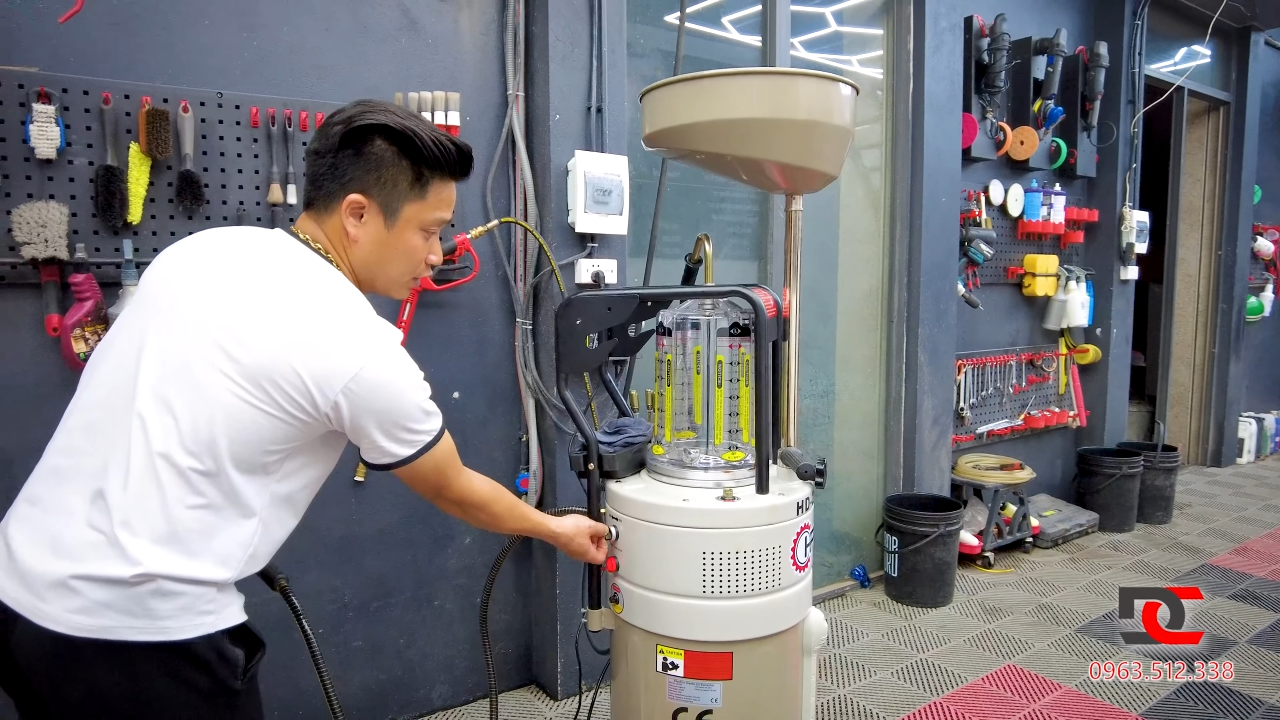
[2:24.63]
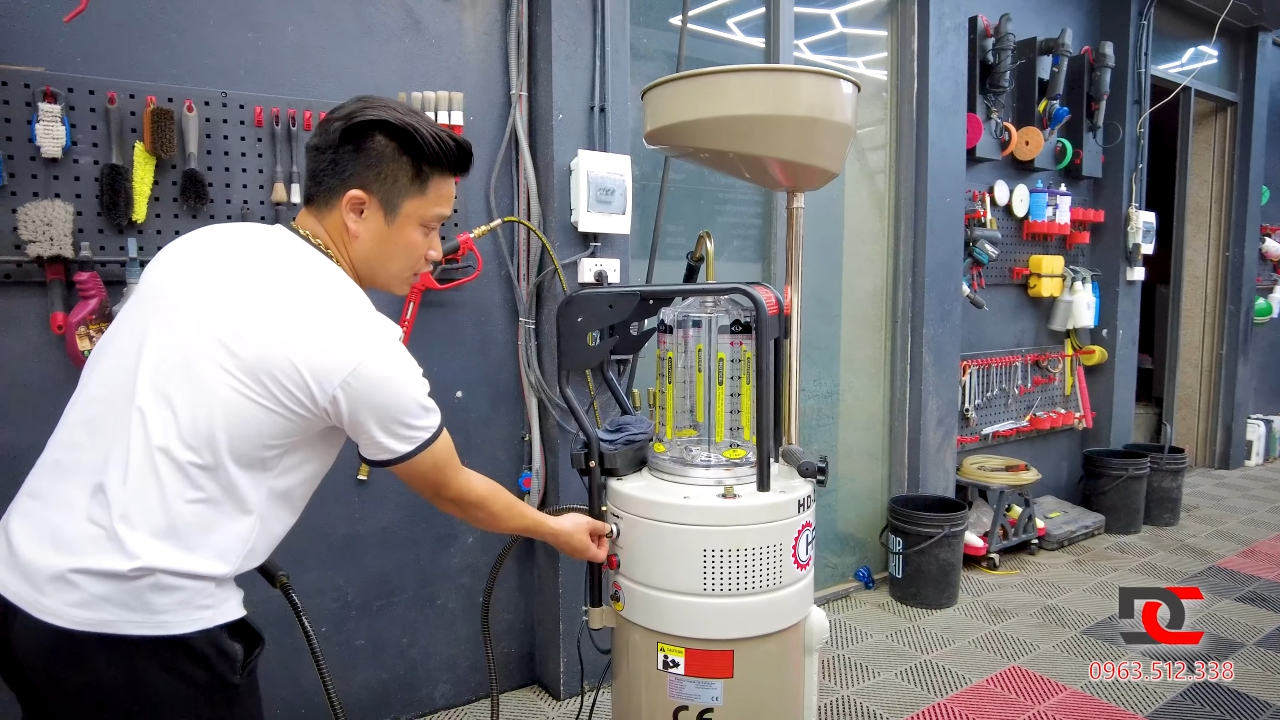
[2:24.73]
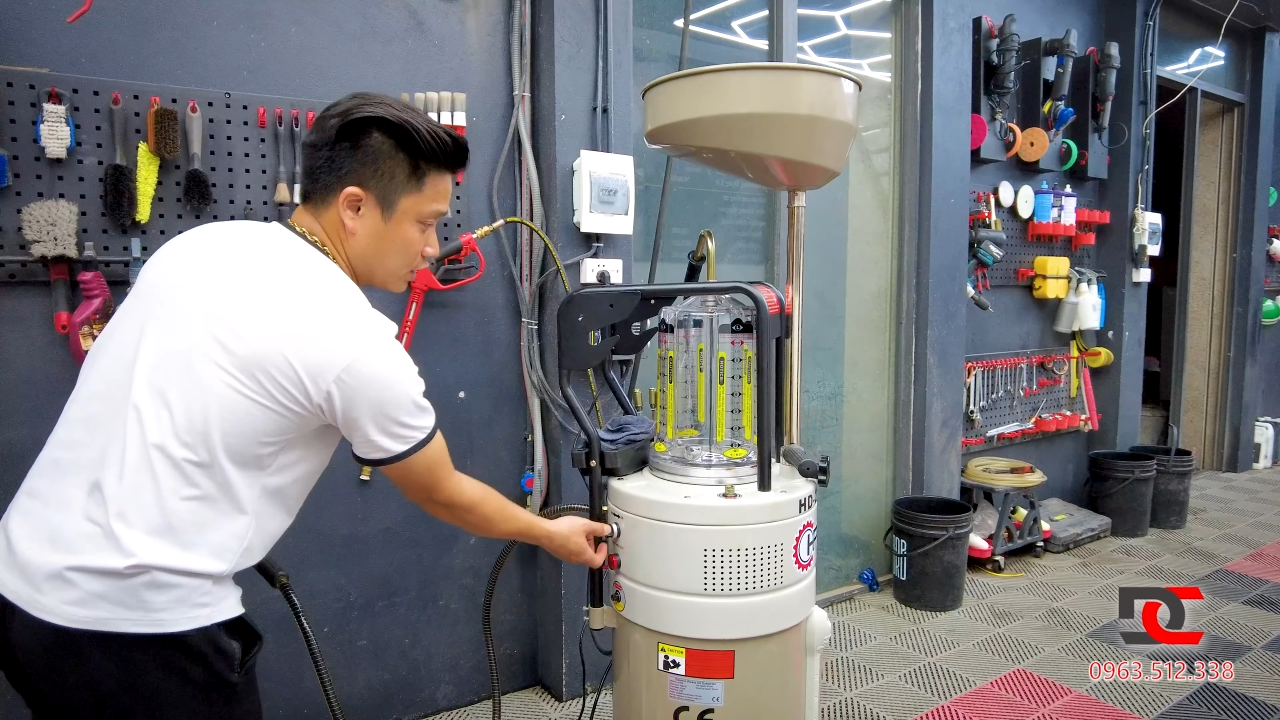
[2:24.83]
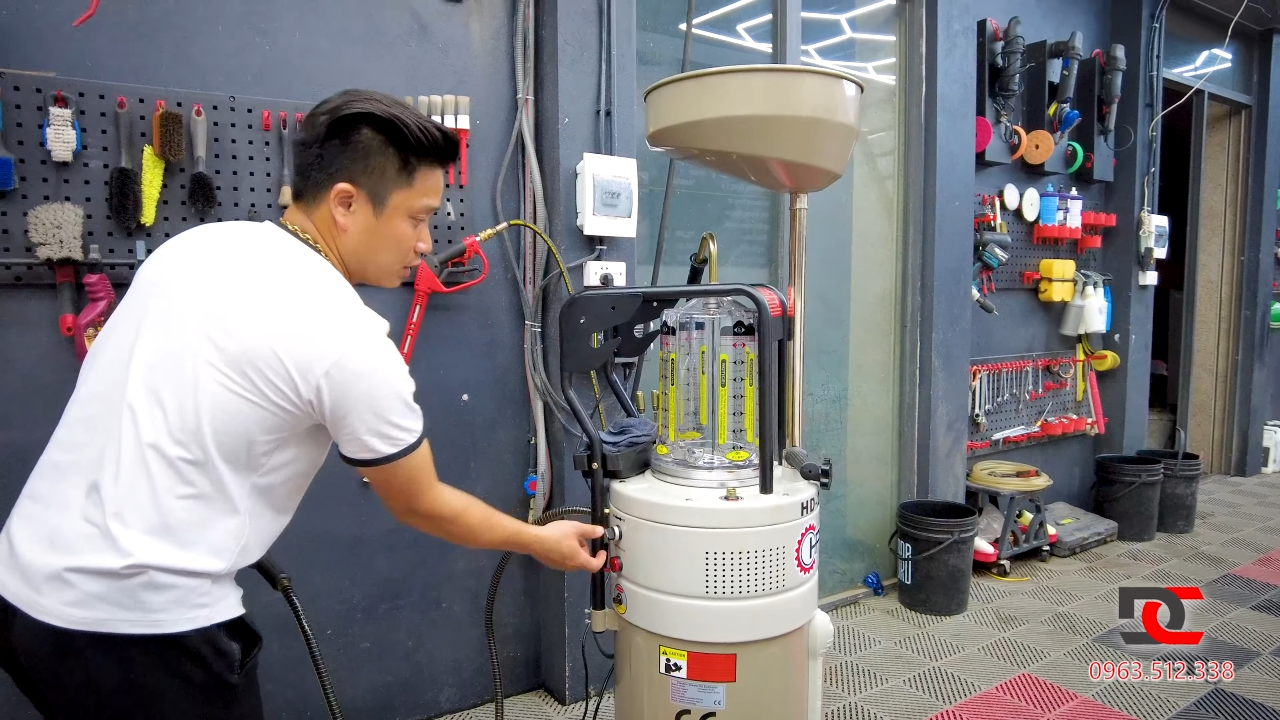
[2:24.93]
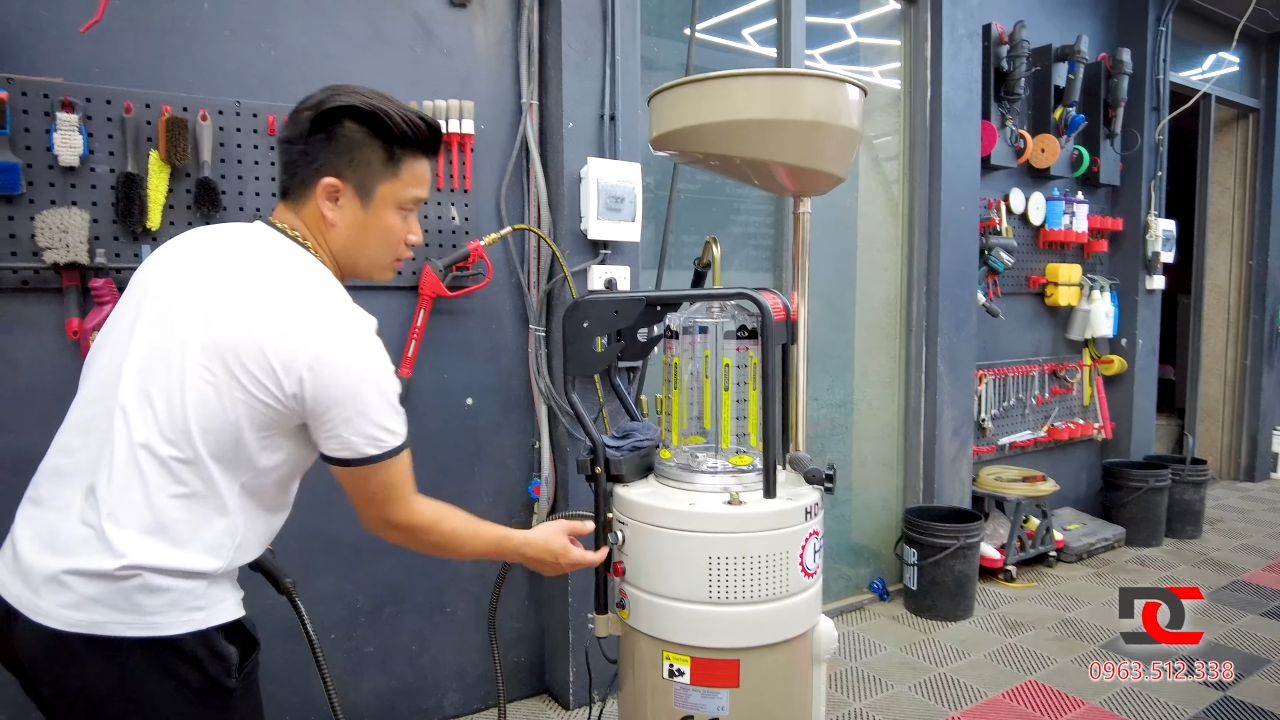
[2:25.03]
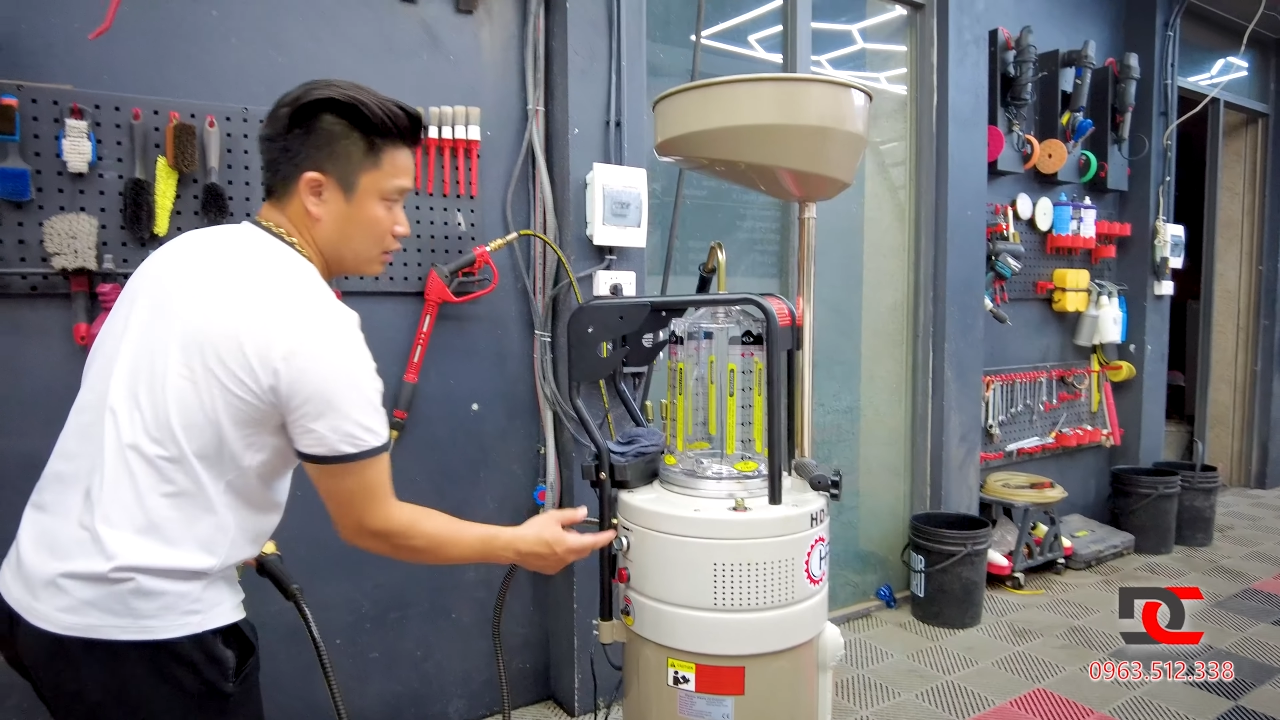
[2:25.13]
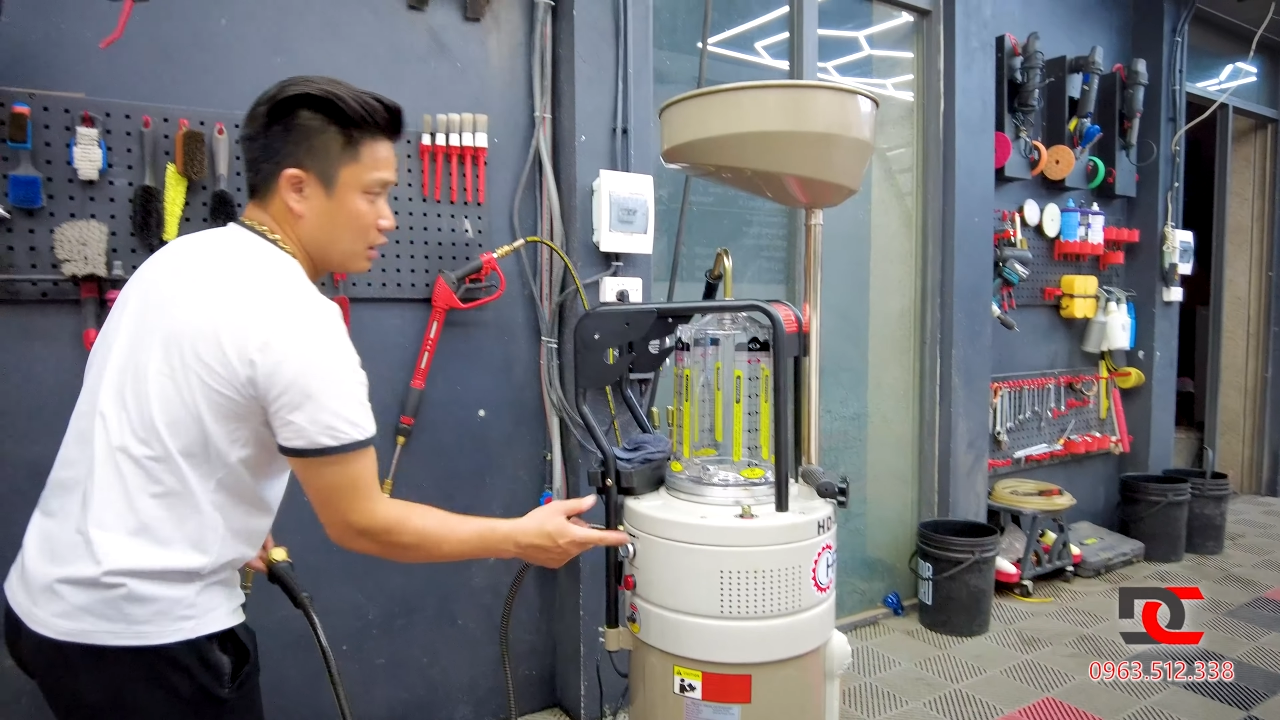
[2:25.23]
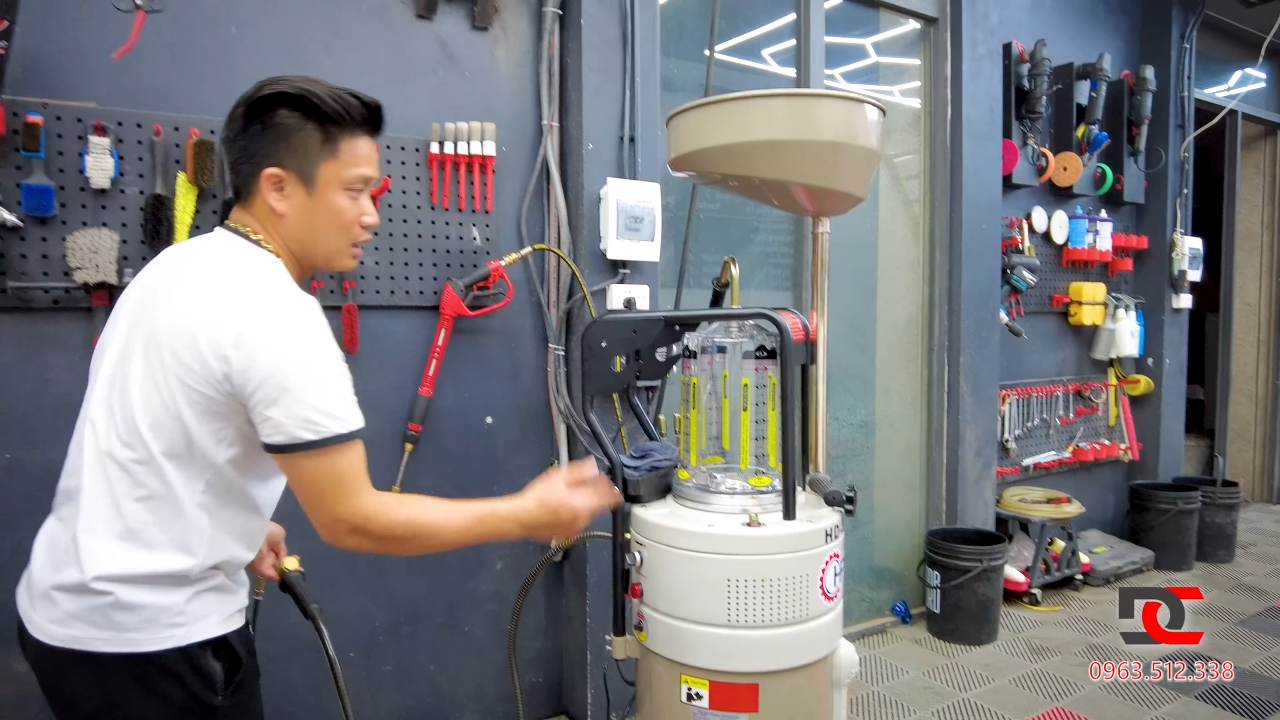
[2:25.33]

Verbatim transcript: người chỉ cần